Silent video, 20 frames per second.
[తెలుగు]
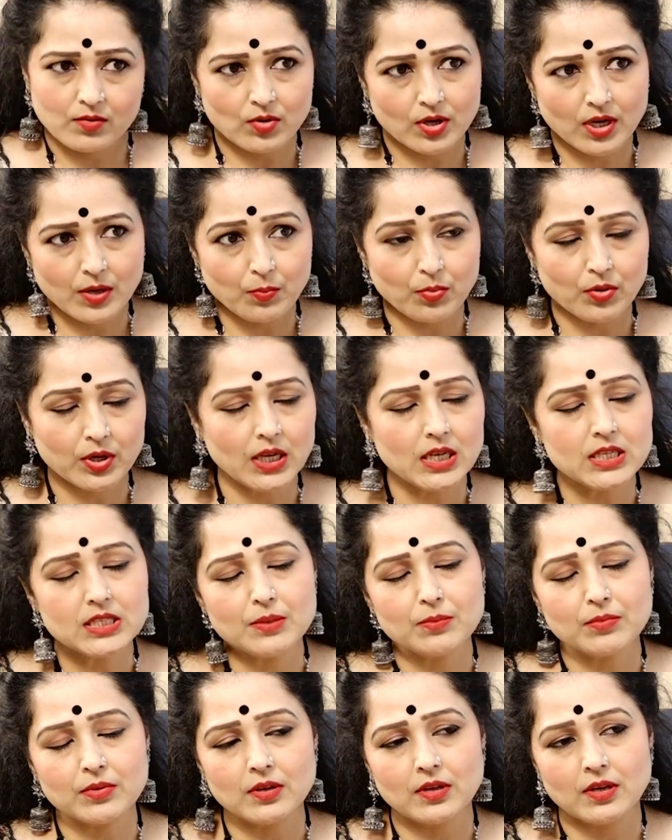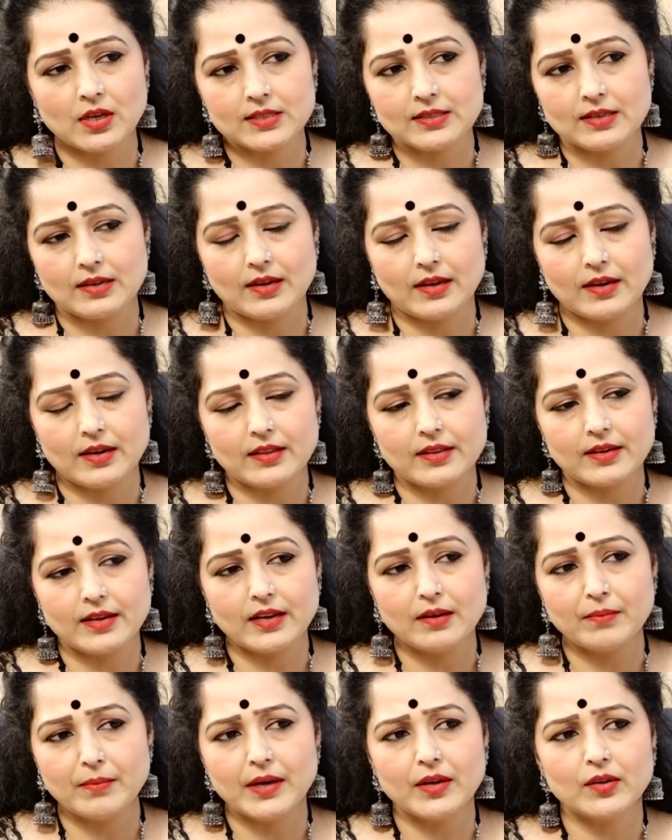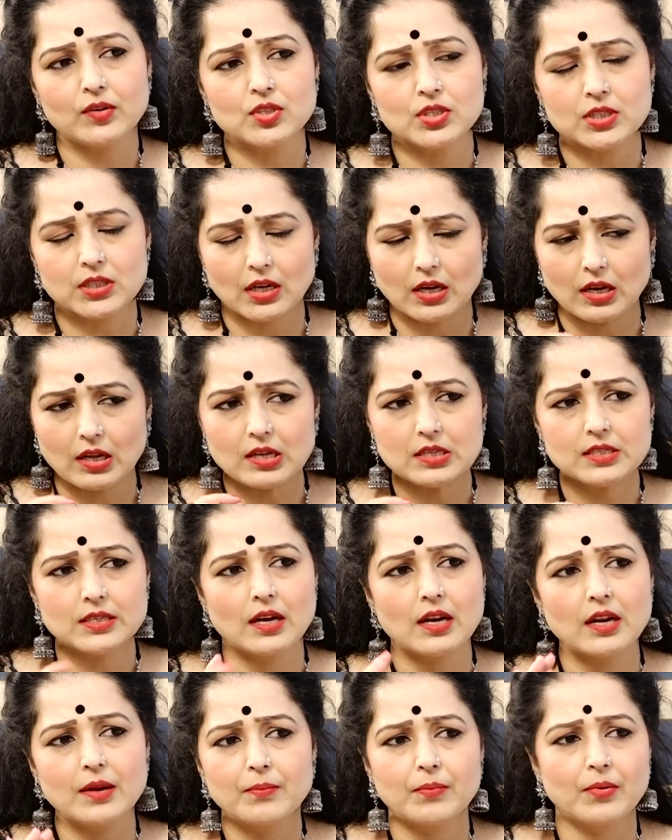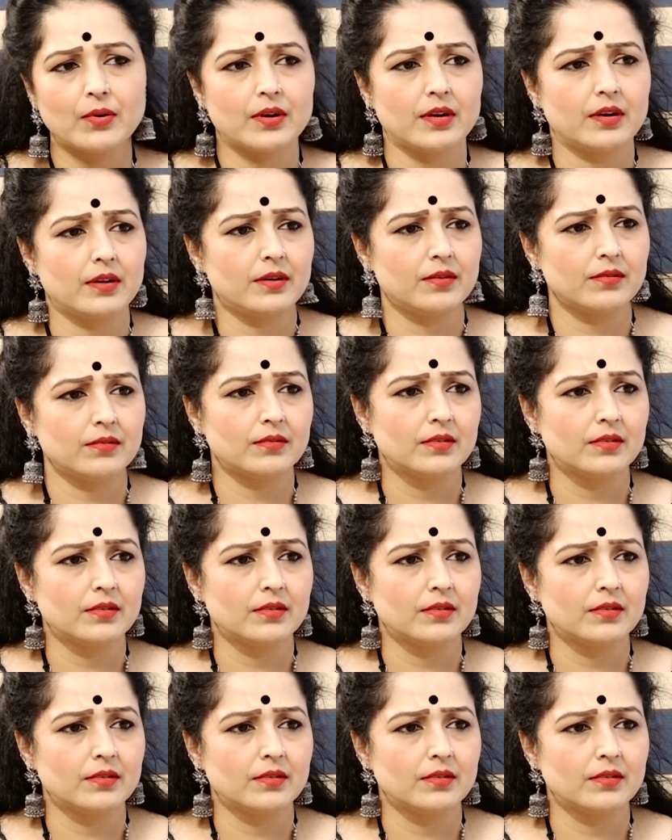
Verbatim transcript: ఓకే పొటాషియం అసలు అనేది ఎలిమెంట్ చాలా చాలా ఇంపార్టెంట్